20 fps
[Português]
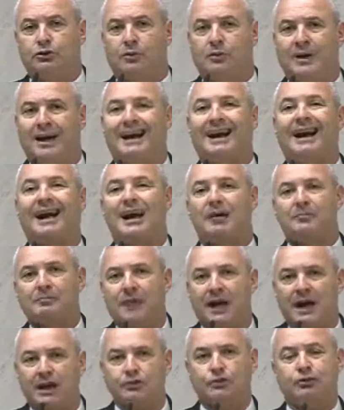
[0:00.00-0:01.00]
tomar.
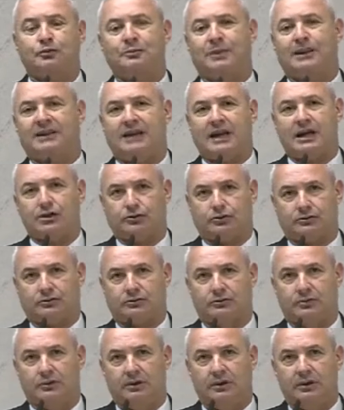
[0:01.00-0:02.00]
Abaixe os pedágios.
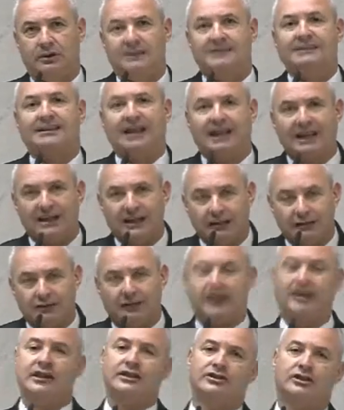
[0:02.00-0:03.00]
Saia na
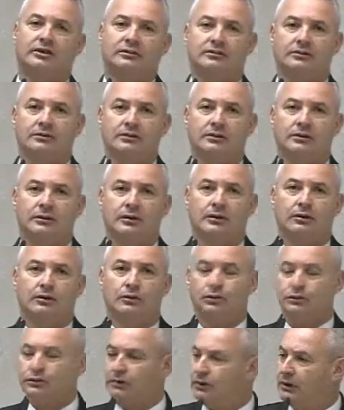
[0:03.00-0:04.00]
frente.
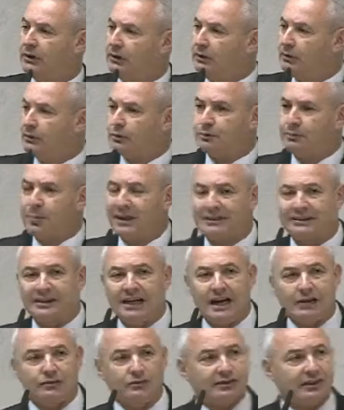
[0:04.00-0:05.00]
Os, os
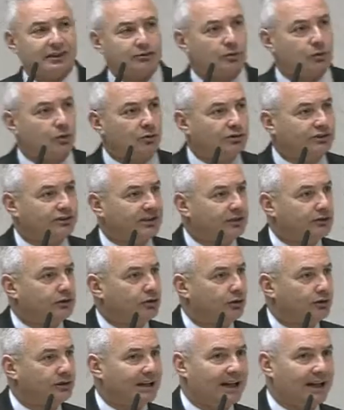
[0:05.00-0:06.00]
pedágios, as
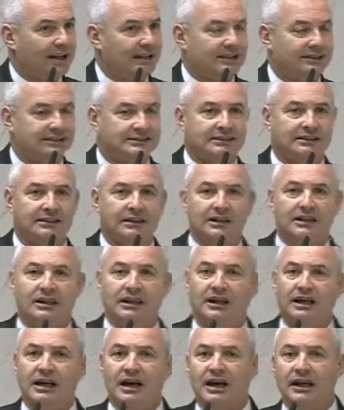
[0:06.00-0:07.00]
concessionárias,
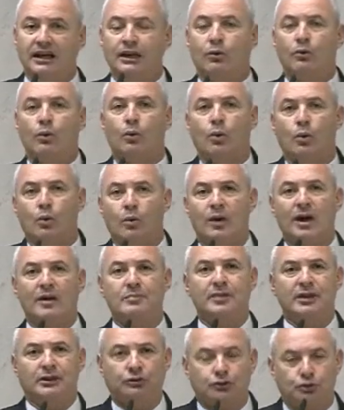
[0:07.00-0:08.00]
ganham um
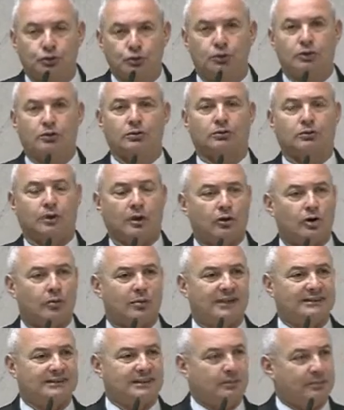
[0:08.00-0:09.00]
absurdo com a
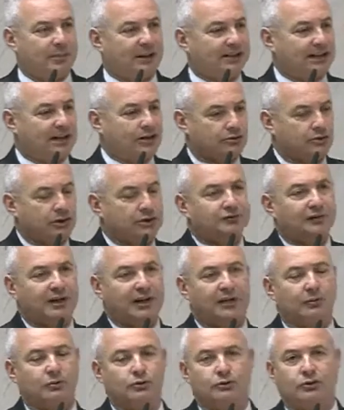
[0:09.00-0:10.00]
cobrança de pedágio. Nós
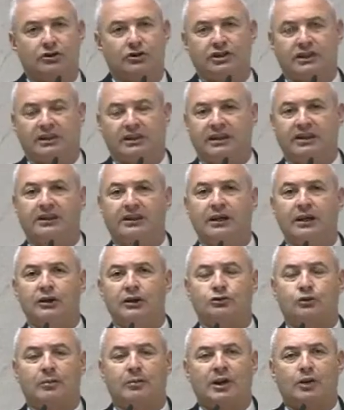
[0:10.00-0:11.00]
falamos ontem aqui
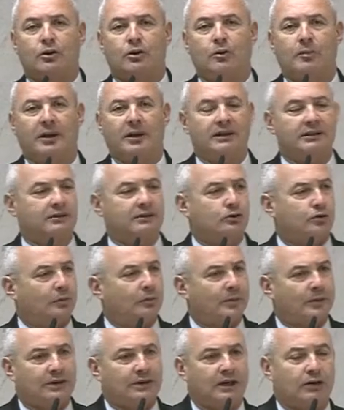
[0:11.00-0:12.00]
sobre a, cobran,
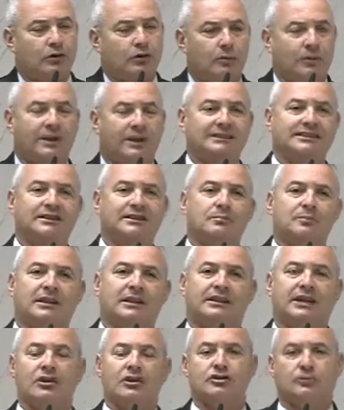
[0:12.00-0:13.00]
cobr, a cobrança de
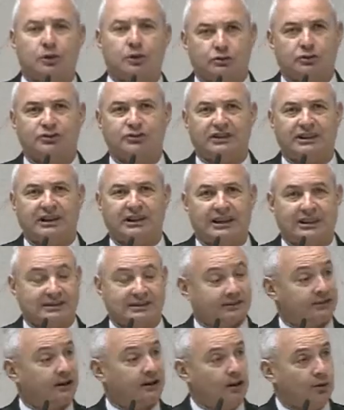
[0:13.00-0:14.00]
pedágio em
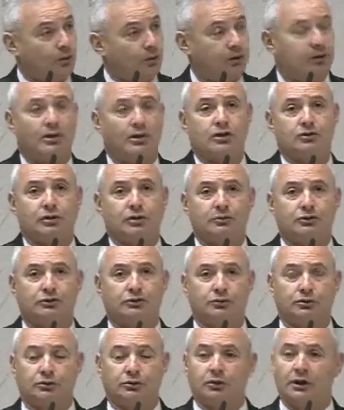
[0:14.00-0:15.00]
motocicletas, o que eu acho um
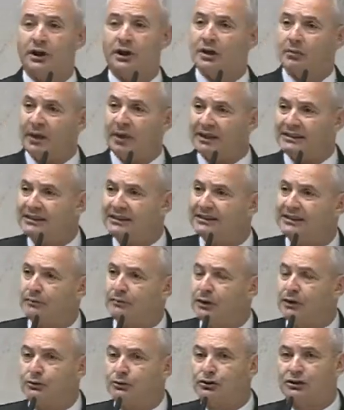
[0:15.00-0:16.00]
absurdo. Mas em
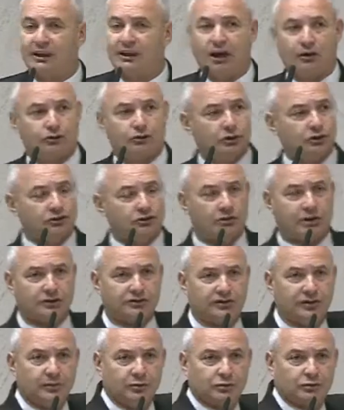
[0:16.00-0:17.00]
cima dos carros, ontem nós
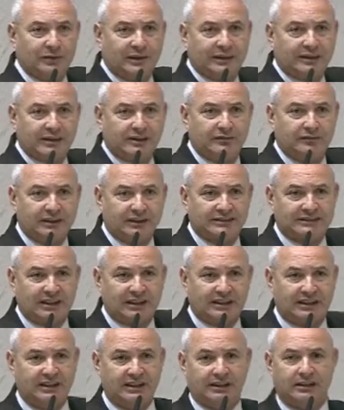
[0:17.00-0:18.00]
vimos uma entrevista
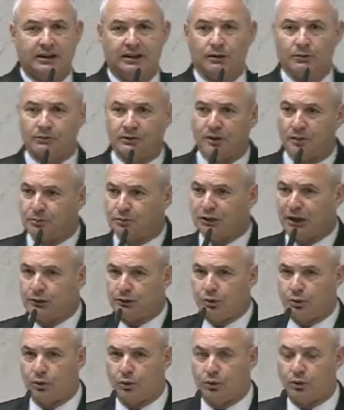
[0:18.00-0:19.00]
aqui, um deputado
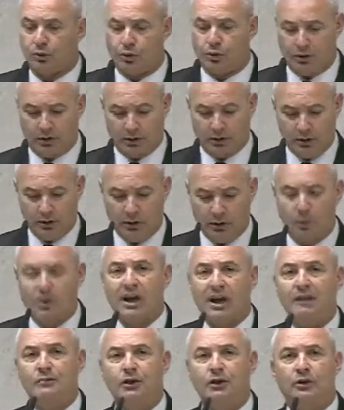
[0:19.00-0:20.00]
colocou, um
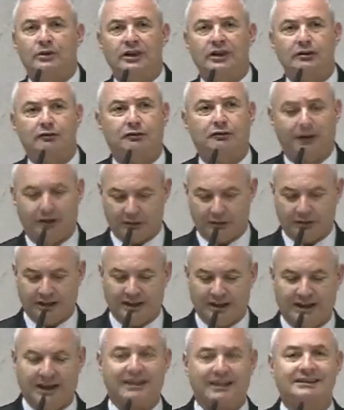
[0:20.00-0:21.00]
caminhoneiro falando que
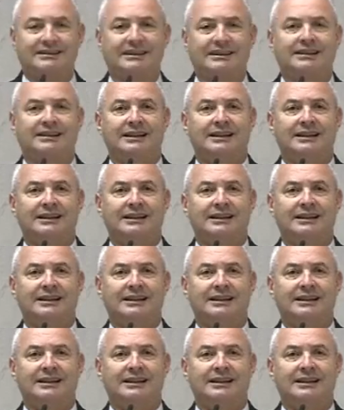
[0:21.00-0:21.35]
gasta